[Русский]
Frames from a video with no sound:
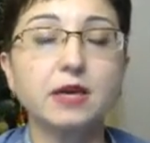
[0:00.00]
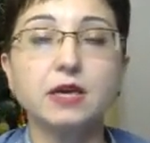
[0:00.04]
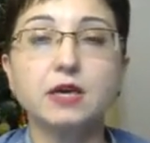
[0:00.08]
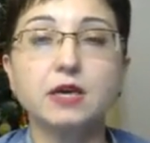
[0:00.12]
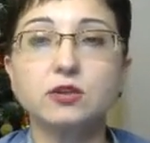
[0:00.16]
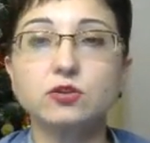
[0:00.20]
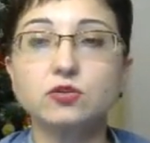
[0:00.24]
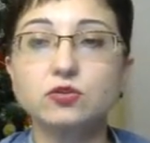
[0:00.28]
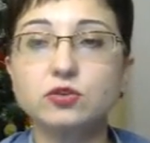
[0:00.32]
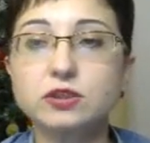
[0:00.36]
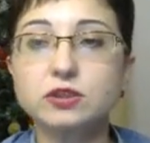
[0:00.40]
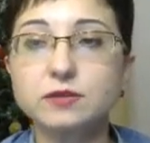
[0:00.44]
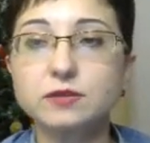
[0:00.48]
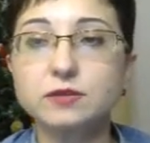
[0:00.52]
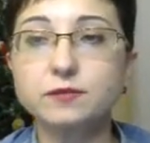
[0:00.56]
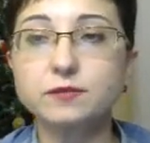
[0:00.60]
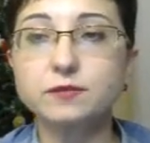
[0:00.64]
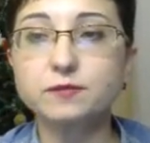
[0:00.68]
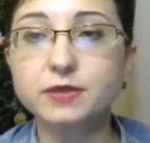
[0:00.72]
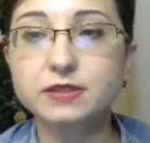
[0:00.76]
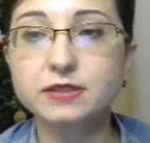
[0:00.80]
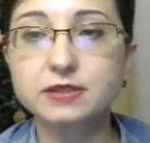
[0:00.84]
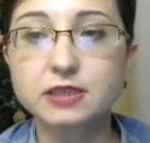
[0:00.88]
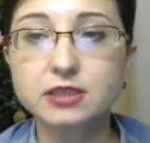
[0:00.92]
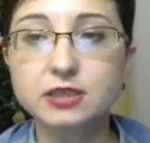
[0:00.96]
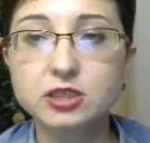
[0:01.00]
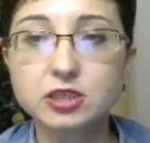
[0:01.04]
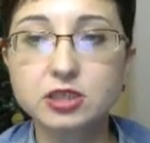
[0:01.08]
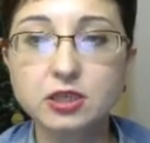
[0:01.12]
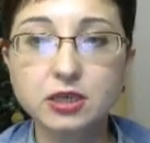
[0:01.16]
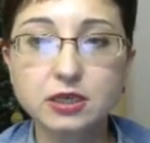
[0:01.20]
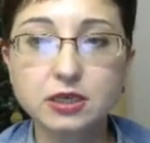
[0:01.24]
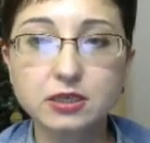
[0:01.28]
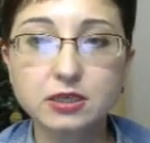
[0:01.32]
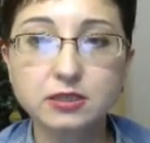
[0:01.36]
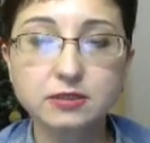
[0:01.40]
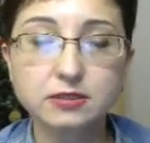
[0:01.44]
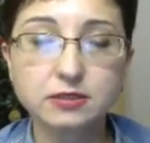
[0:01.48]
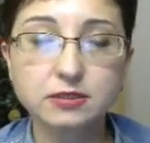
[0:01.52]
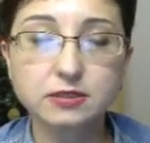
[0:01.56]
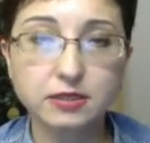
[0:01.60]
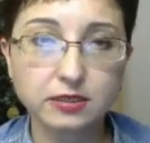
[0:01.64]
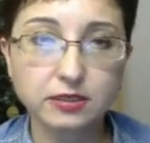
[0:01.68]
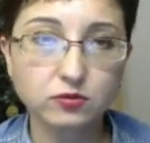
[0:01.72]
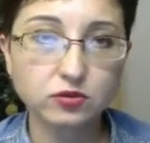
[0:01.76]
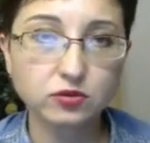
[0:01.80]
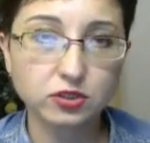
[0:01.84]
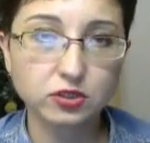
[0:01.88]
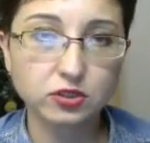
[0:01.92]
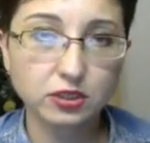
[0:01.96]
То есть произошла
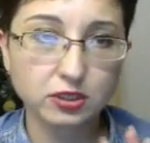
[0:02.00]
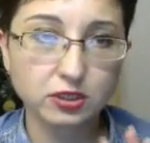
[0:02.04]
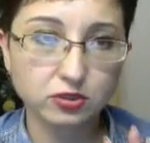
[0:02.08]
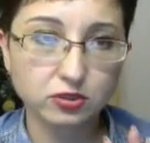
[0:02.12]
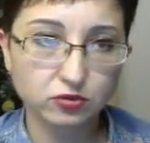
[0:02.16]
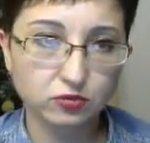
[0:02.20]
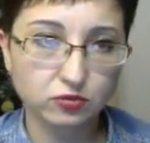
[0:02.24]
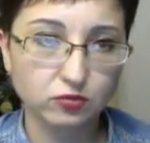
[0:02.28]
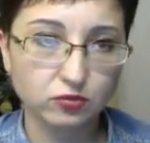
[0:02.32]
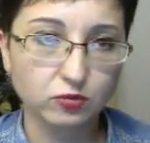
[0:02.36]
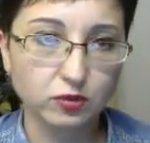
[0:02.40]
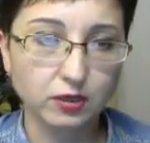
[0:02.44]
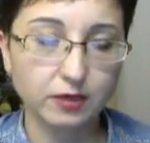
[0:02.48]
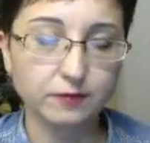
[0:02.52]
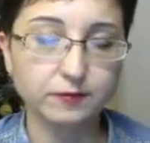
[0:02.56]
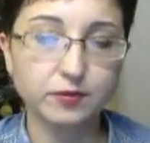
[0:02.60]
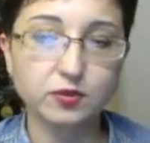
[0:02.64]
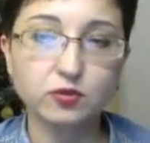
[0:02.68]
следующая штука.